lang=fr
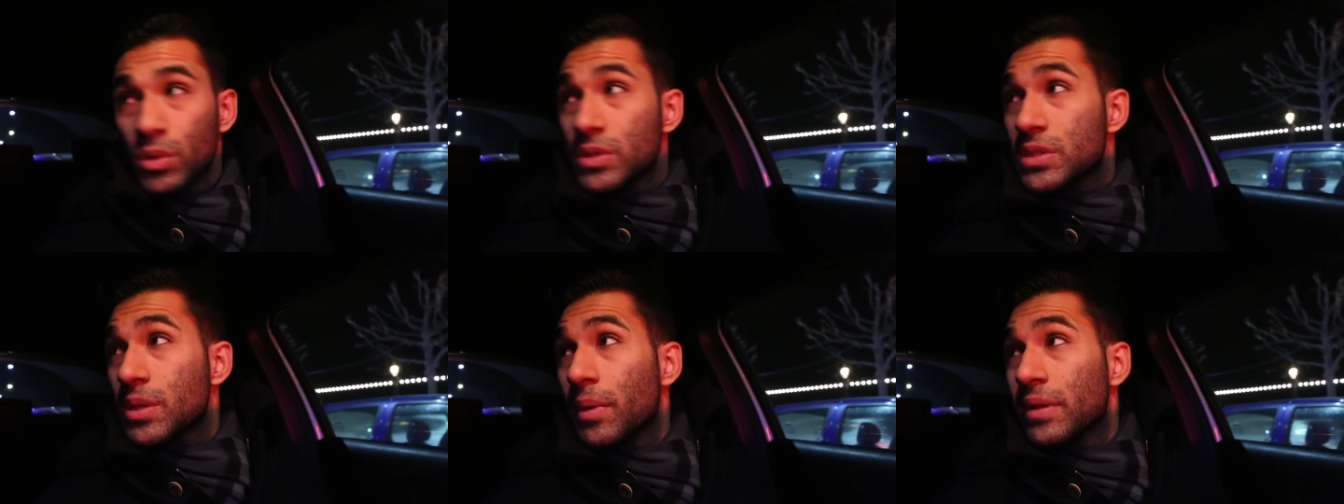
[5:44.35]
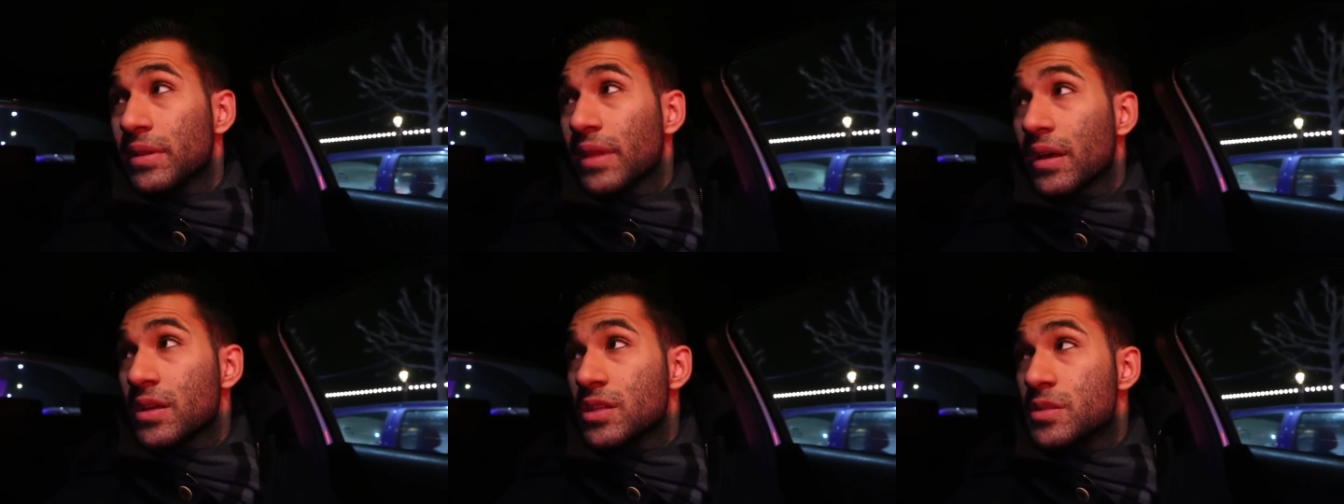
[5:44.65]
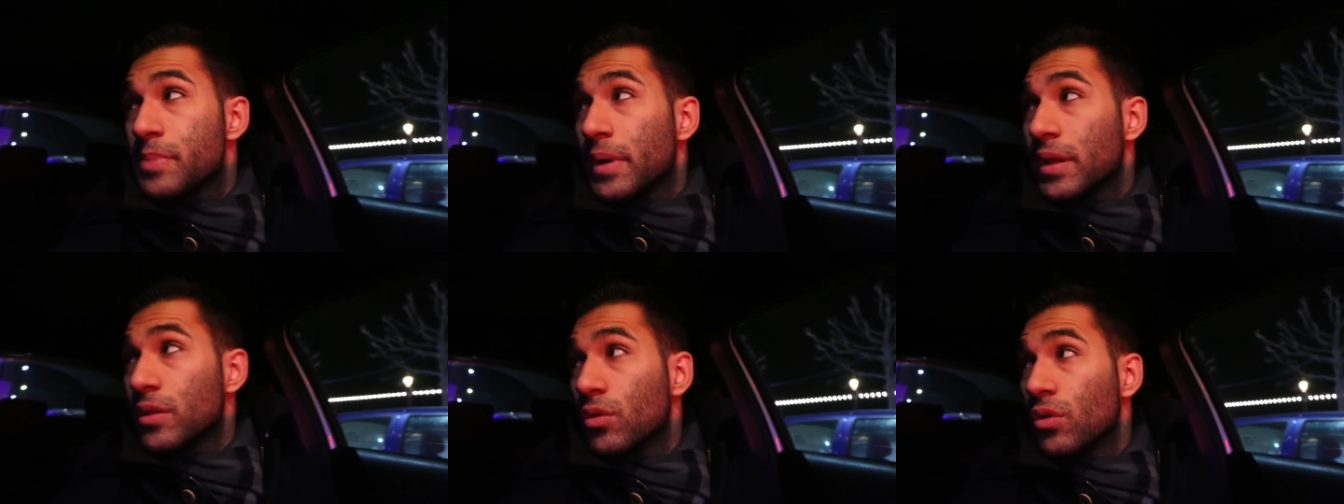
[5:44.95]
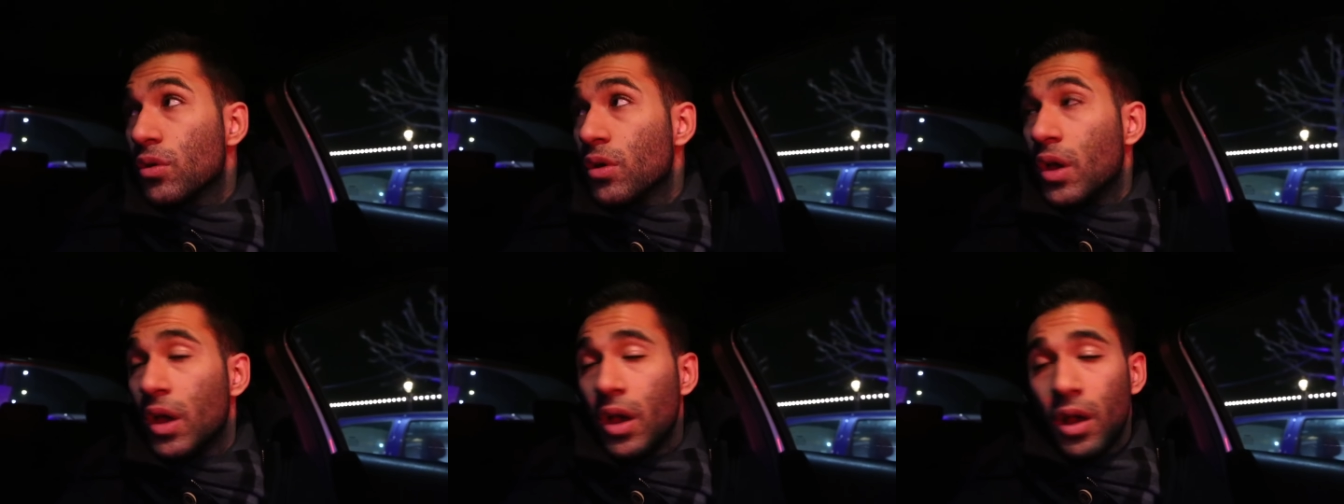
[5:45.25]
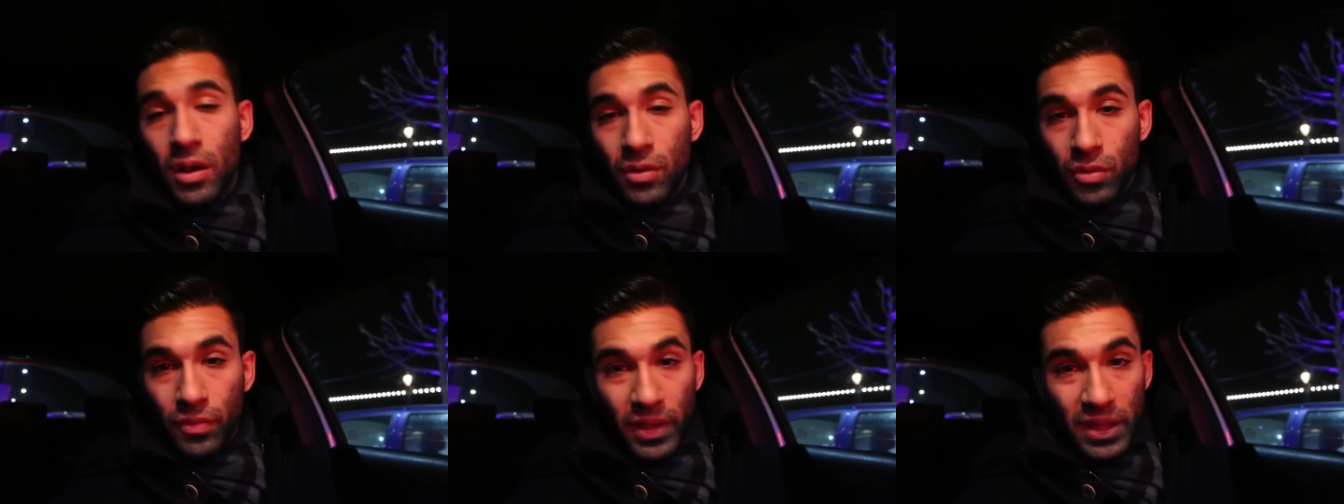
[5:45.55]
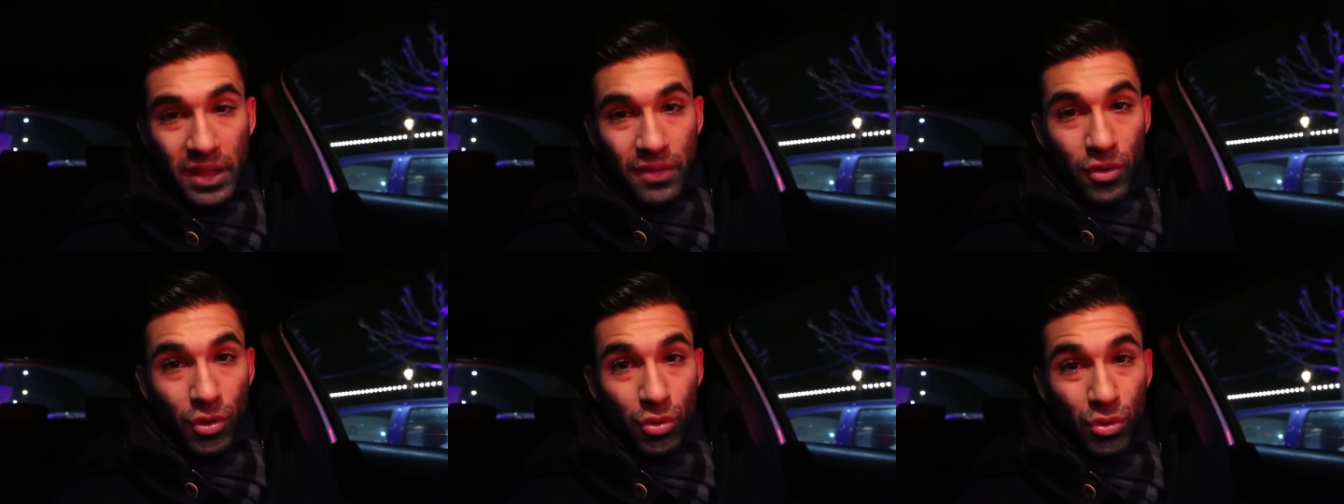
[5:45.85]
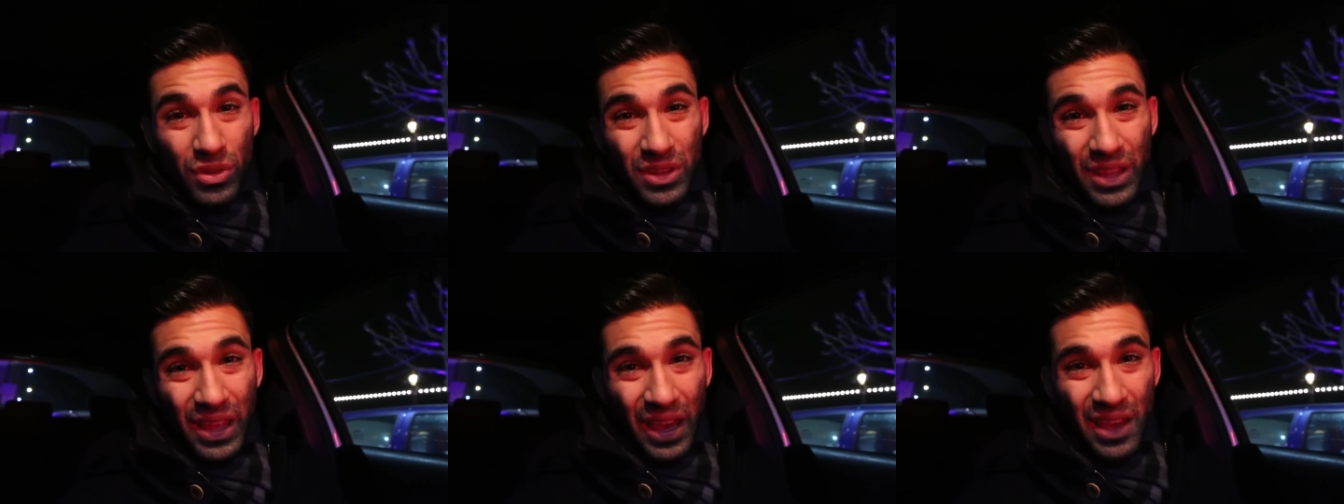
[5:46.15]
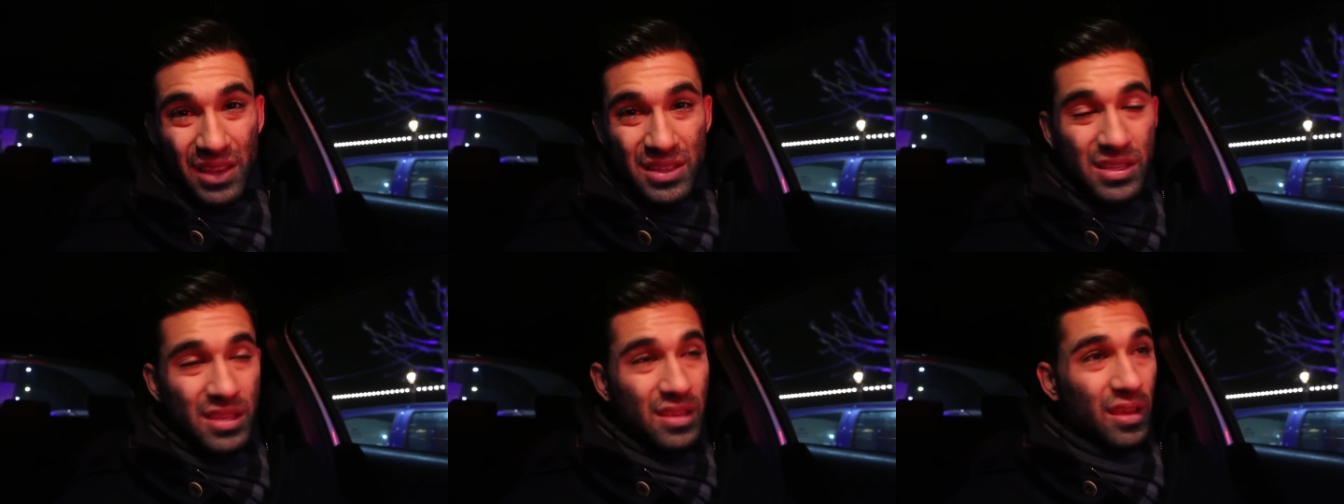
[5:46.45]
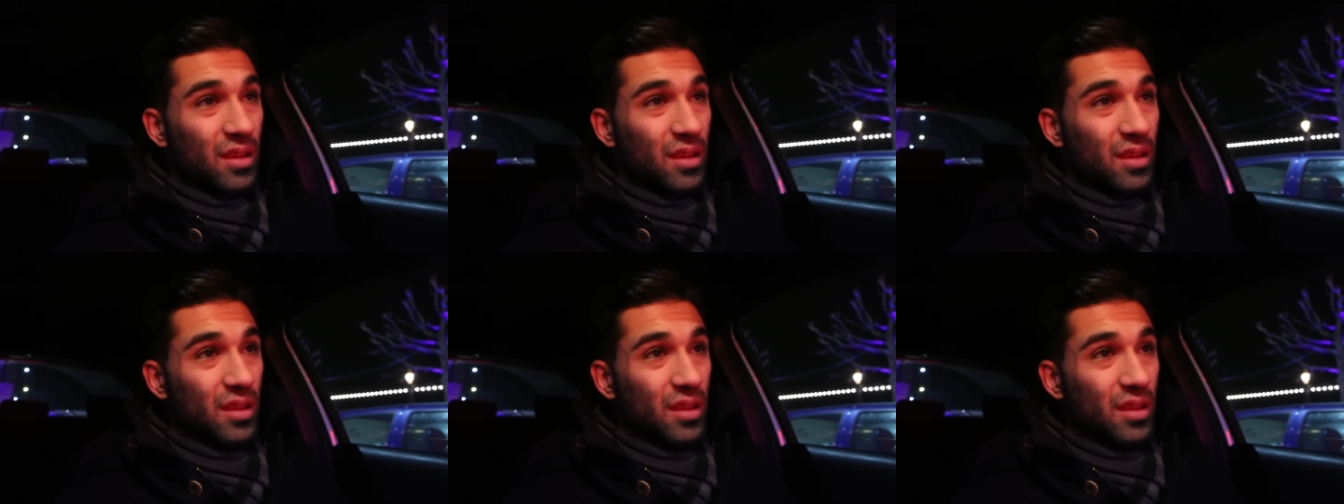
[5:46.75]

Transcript: Moi, ça m'intéresse pas de vous faire des vlogs de 13,